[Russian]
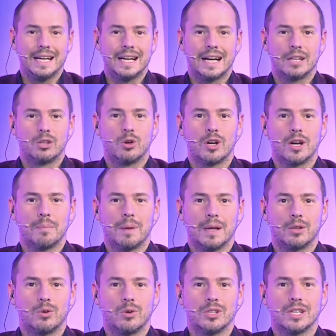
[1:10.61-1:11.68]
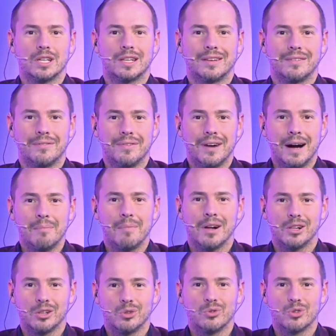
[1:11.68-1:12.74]
которые подходят вам
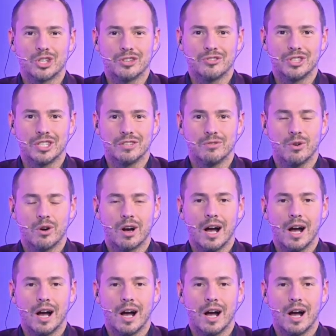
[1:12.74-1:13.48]
лучше всего?